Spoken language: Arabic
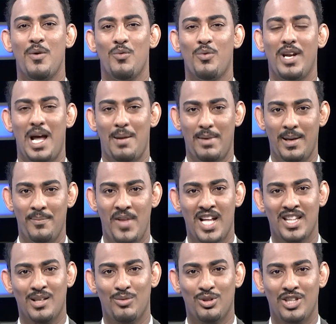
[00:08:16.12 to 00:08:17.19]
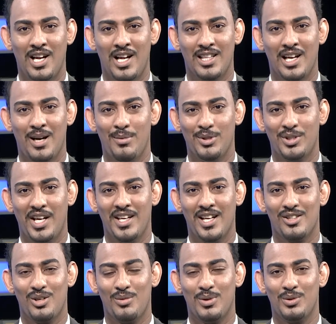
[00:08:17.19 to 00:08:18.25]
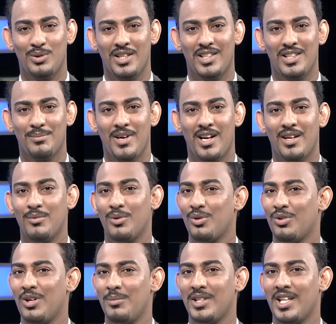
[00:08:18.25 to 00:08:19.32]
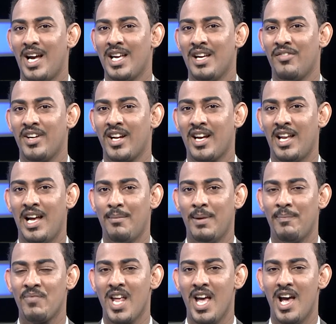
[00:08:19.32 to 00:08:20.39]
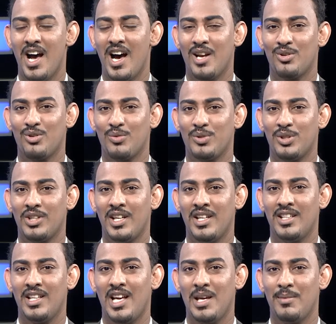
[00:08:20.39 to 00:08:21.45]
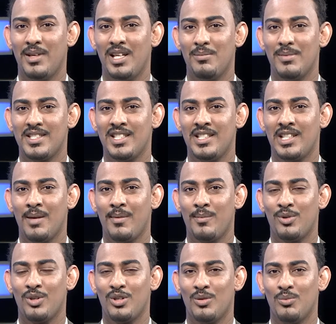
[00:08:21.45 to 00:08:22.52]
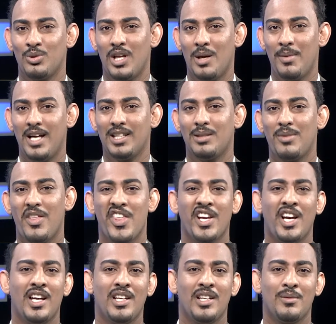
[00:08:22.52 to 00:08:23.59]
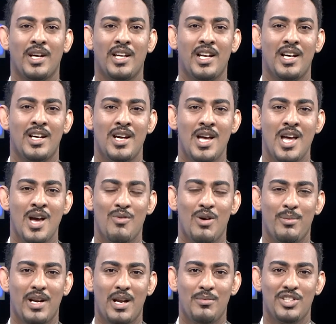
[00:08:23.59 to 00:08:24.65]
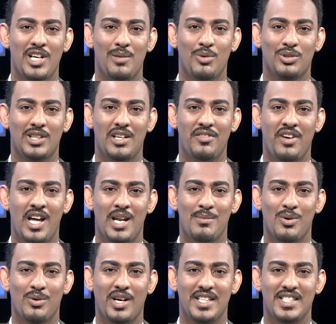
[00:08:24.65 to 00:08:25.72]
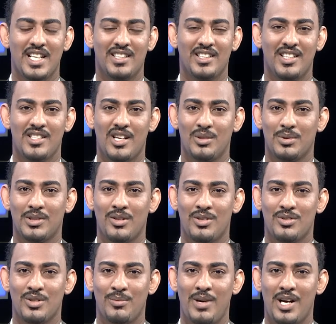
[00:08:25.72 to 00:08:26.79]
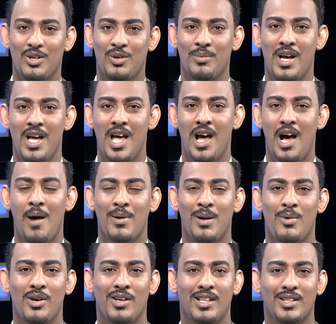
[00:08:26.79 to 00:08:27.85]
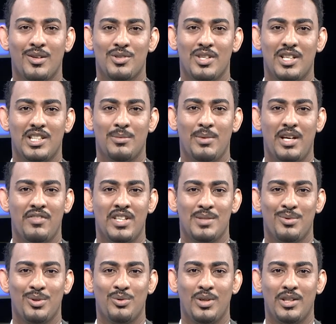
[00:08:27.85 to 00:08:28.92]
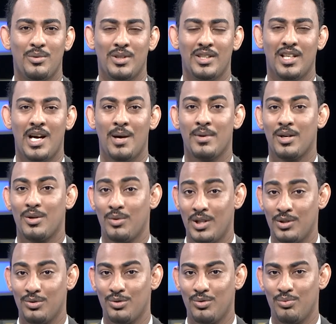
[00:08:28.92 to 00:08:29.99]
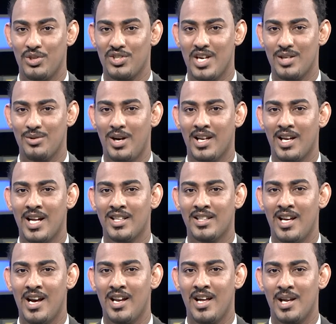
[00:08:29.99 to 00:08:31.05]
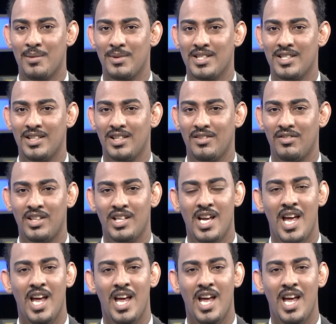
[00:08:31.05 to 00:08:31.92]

والأعمال حتى الملتقى تقبل تحياتي عمر نور الدين مع مقرونة بتحايا فريق العمل rgroup دوت اي e دائما للمزيد كما يمكنكم متابعة البث الحالي للقناة وبرامجها المختلفة على الموقع ذاته نسعد بالتواصل معكم عبر مواقع التواصل الاجتماعي فيسبوك وتويتر عبر رواد جروب وشاهدوا حلقاتنا على ار بي سي تي في